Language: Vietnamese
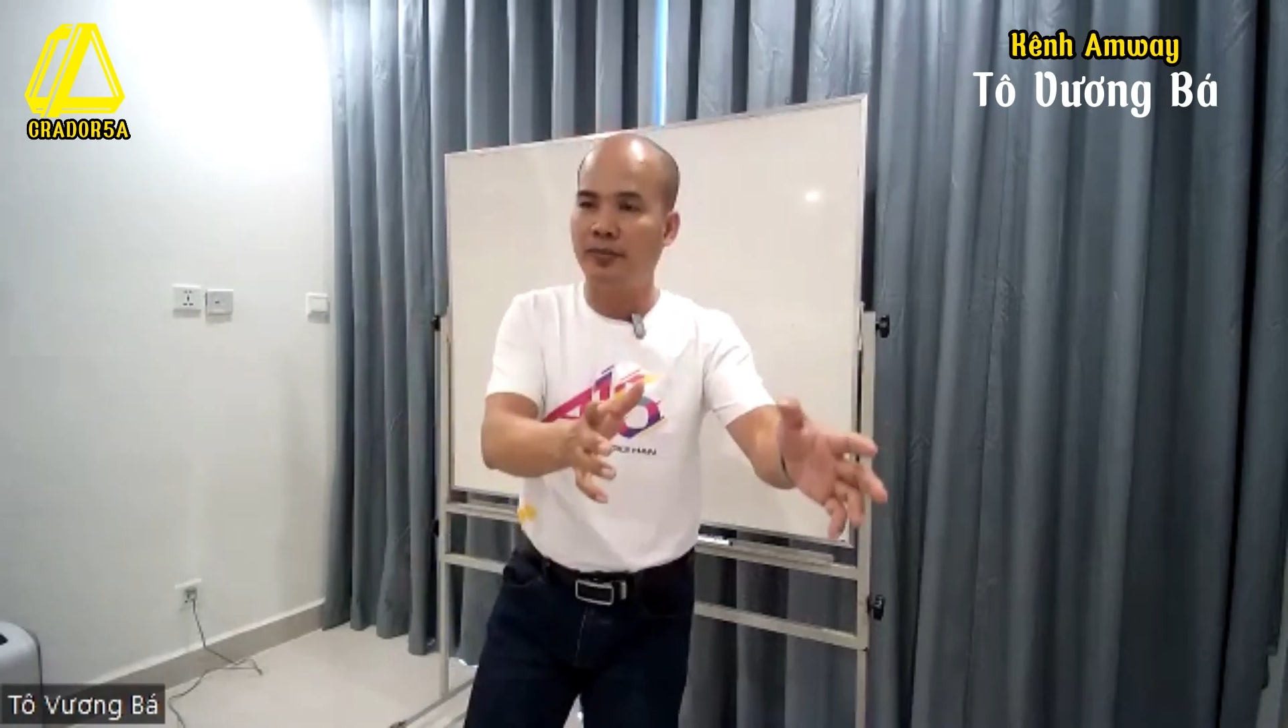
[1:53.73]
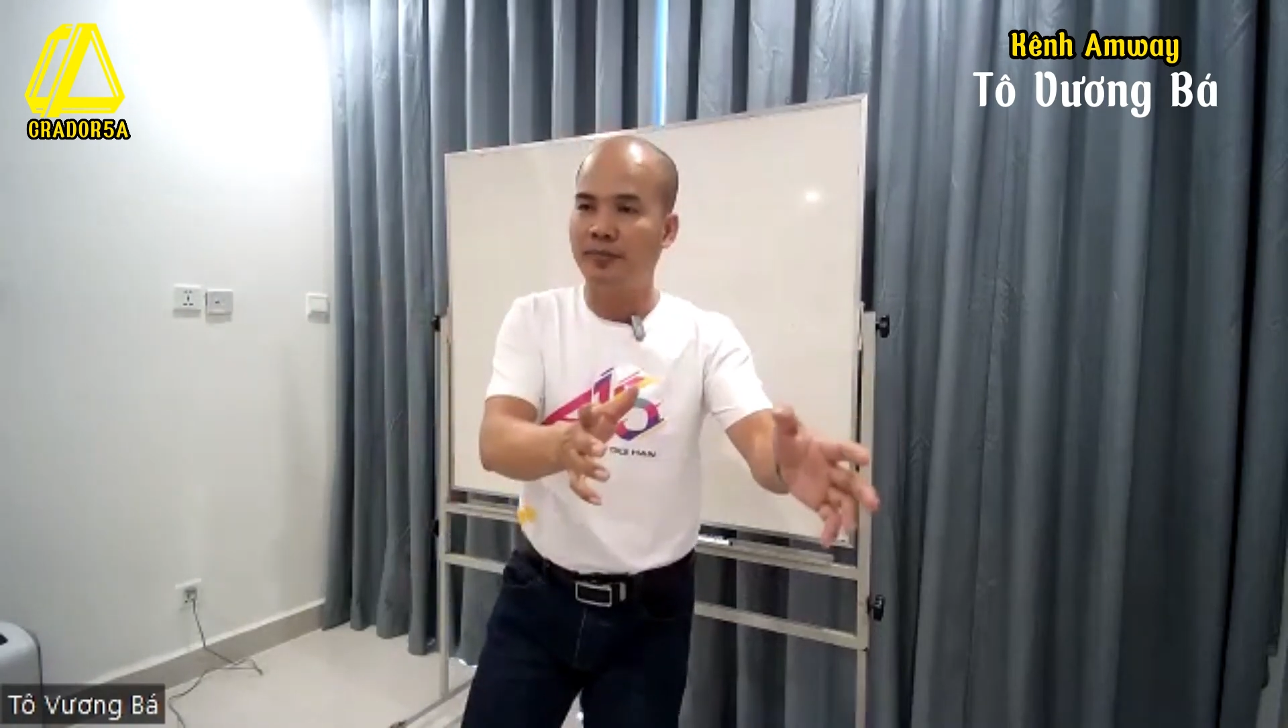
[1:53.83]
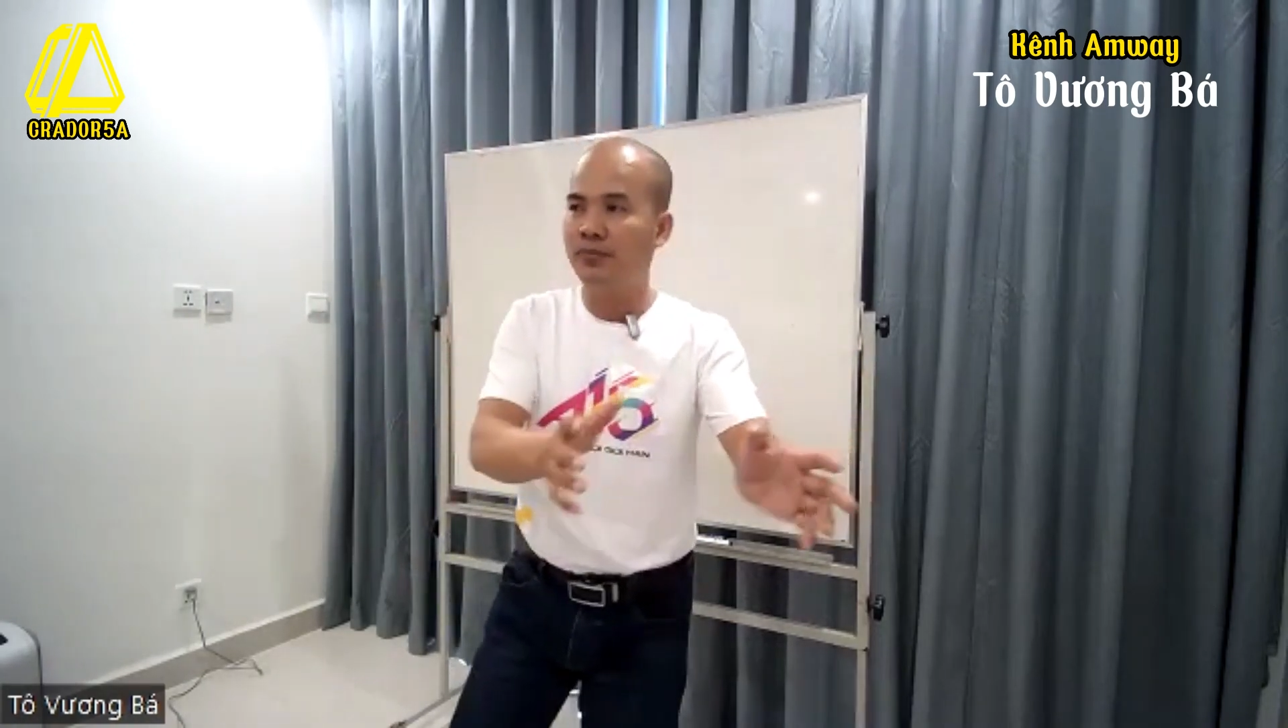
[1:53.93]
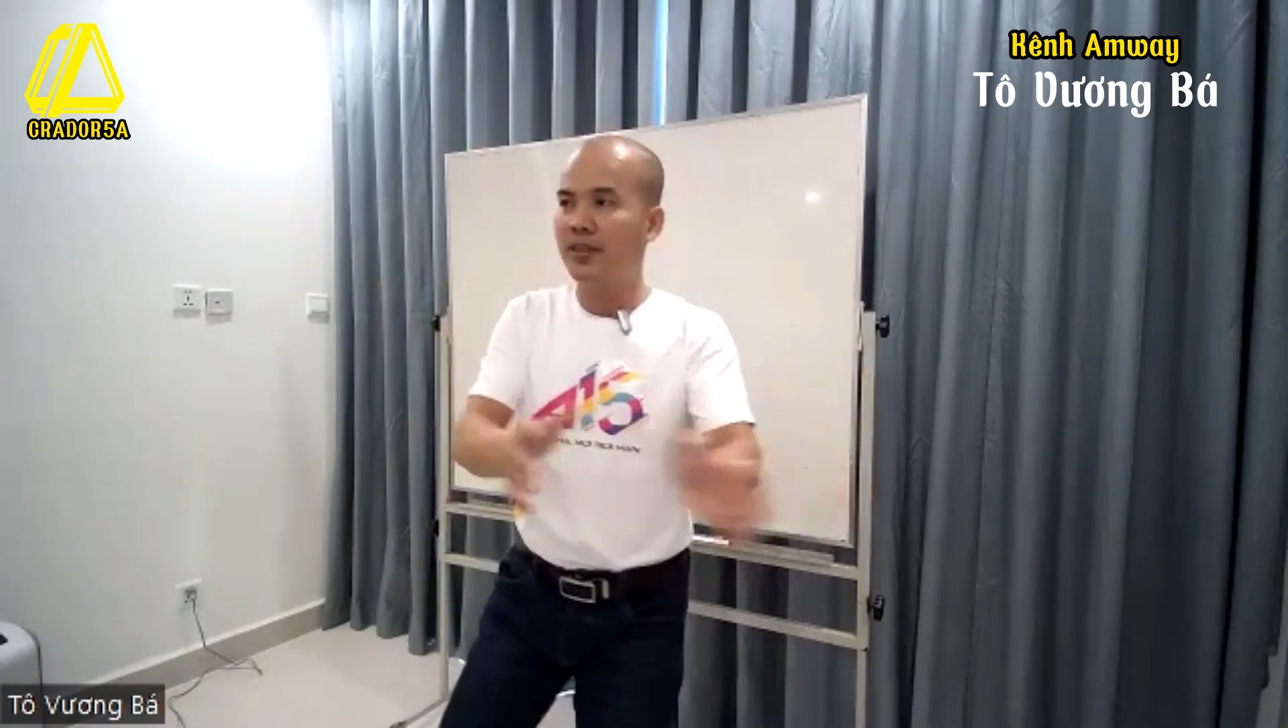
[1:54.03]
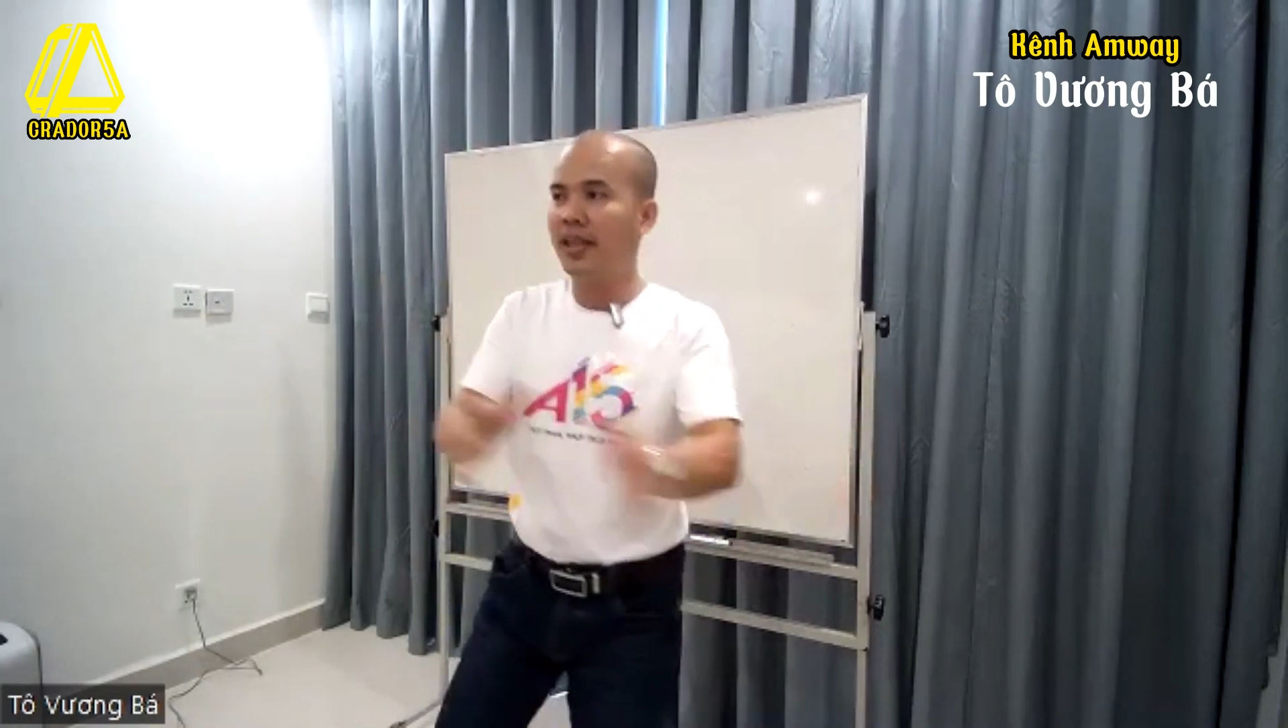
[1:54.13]

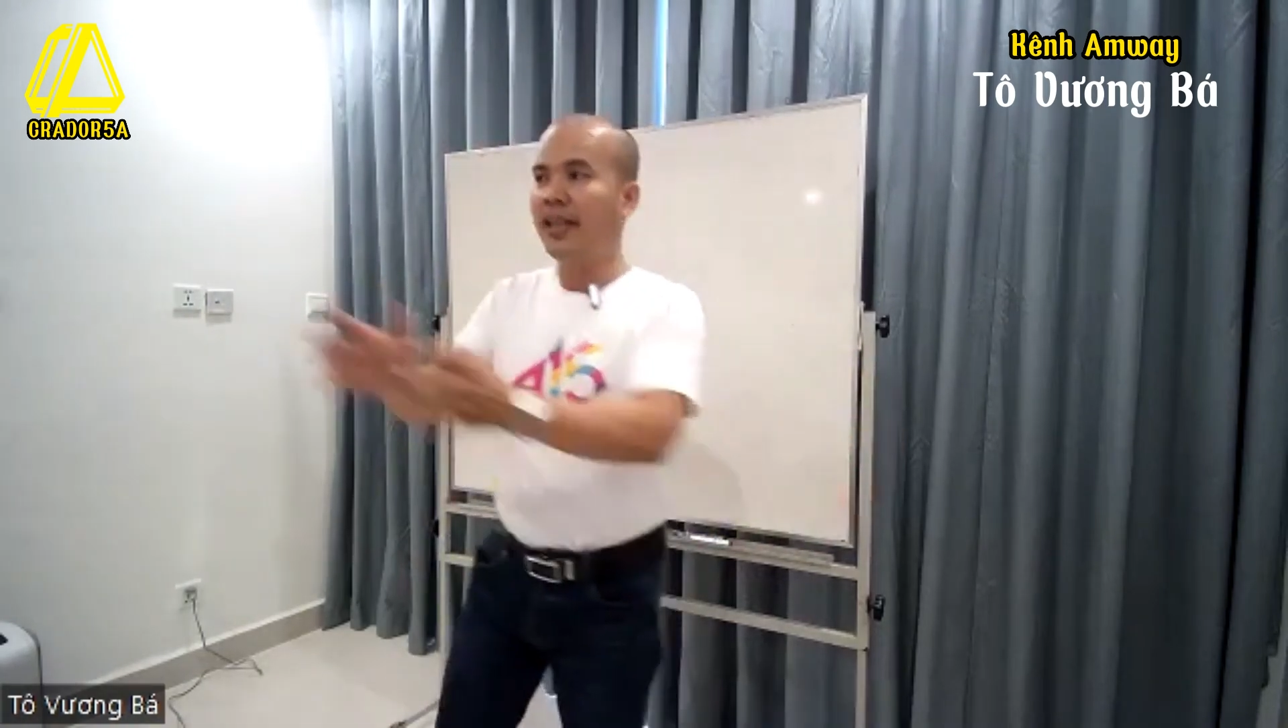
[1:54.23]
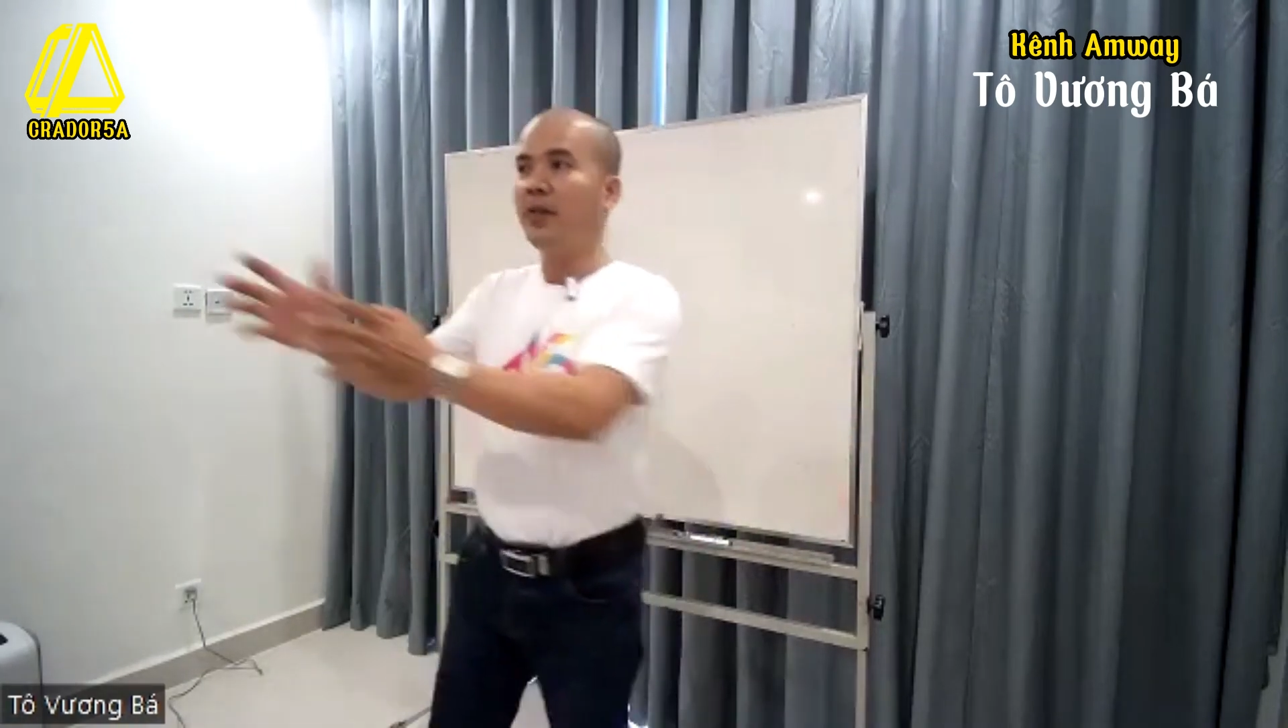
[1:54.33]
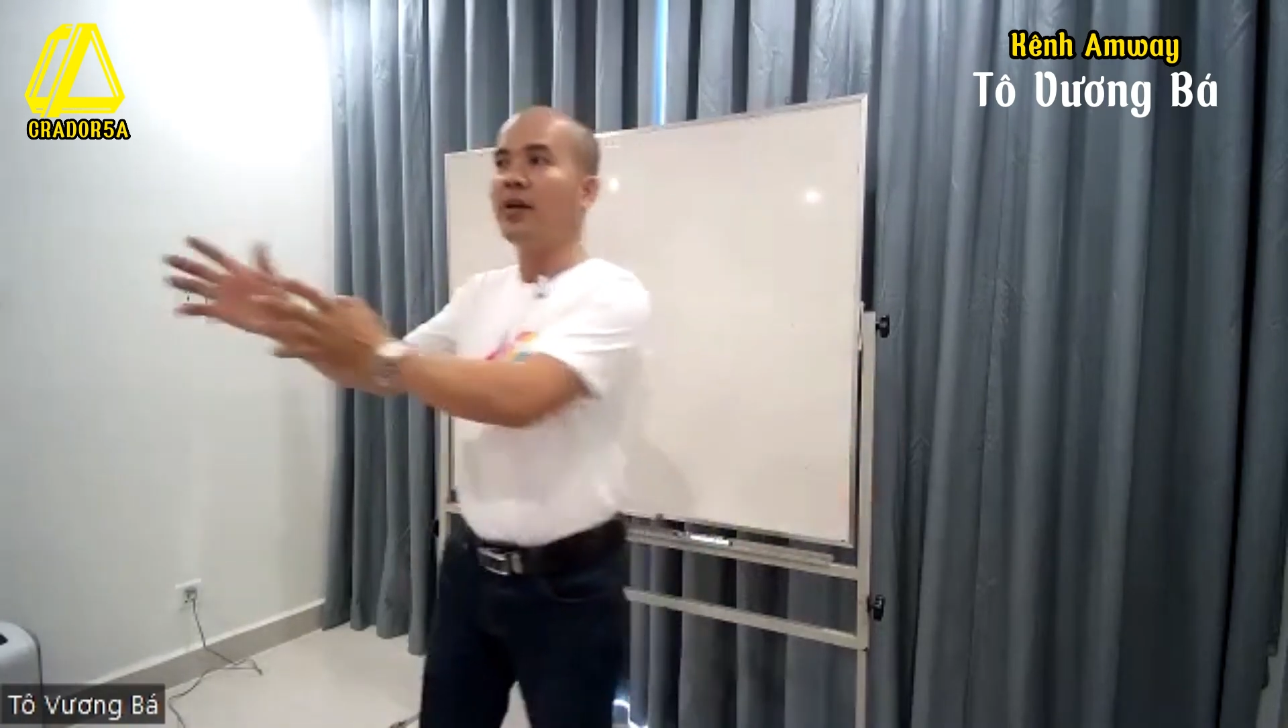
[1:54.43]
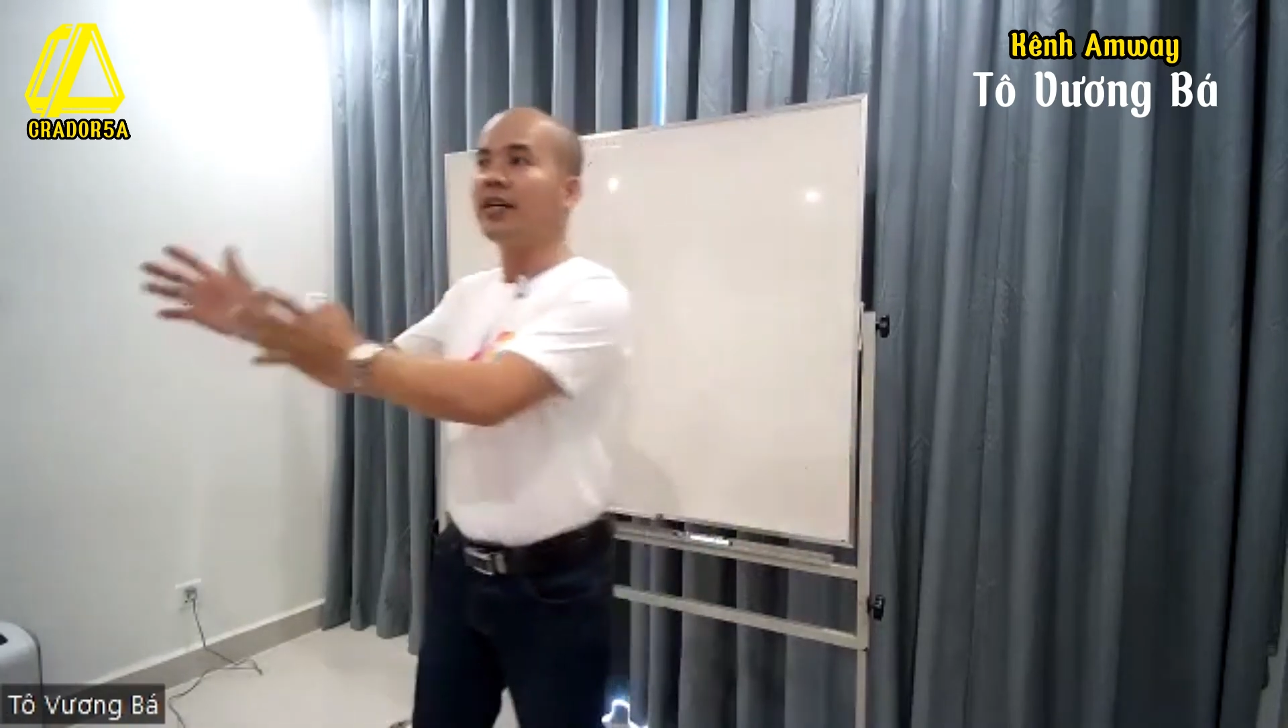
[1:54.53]
trọng cái kia